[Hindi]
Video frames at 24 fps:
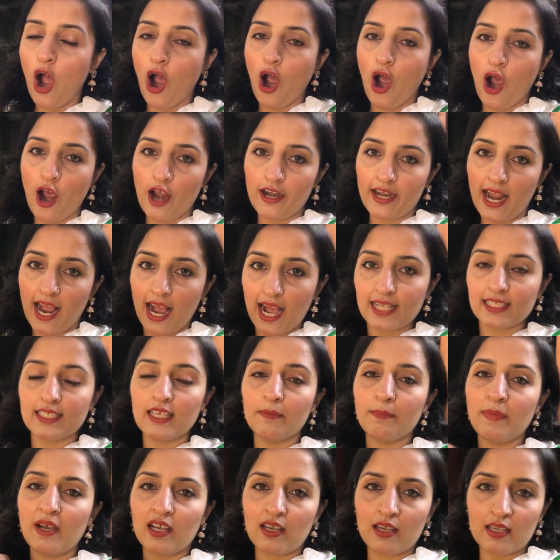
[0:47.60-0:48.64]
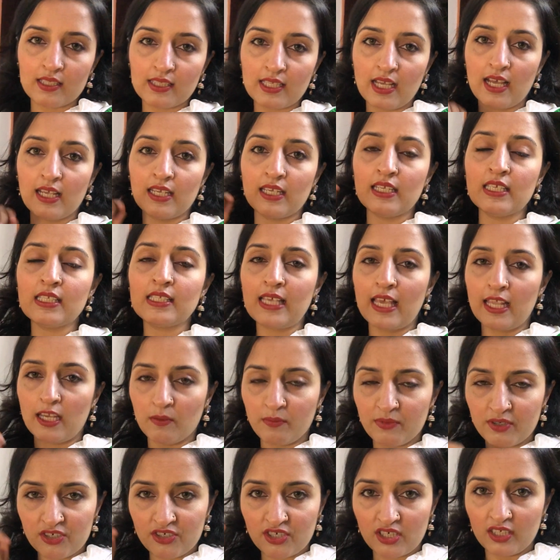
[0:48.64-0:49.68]
और आज है पाकिस्तानी
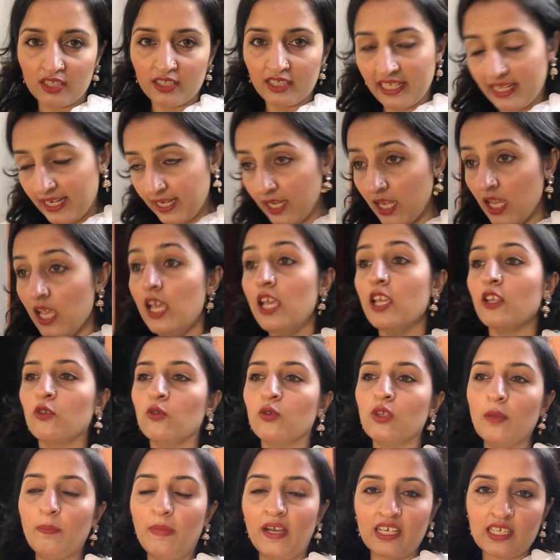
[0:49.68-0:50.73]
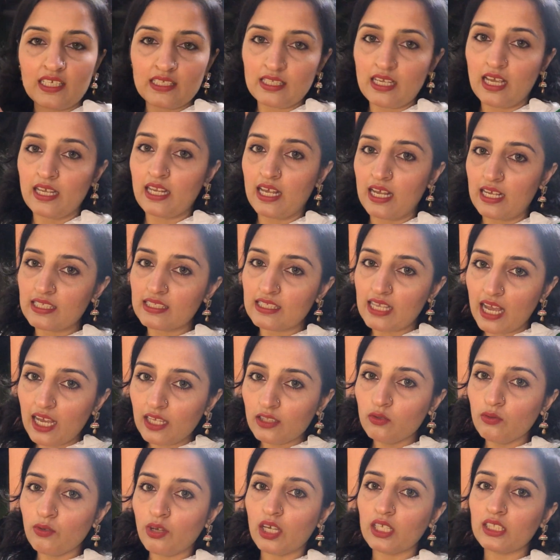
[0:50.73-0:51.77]
सेलिब्रेशन डे क्योंकि पाकिस्तान
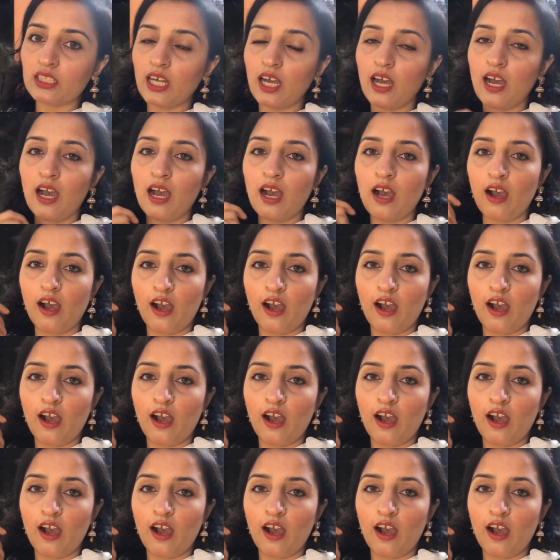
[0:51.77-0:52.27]
आज़ाद हुआ था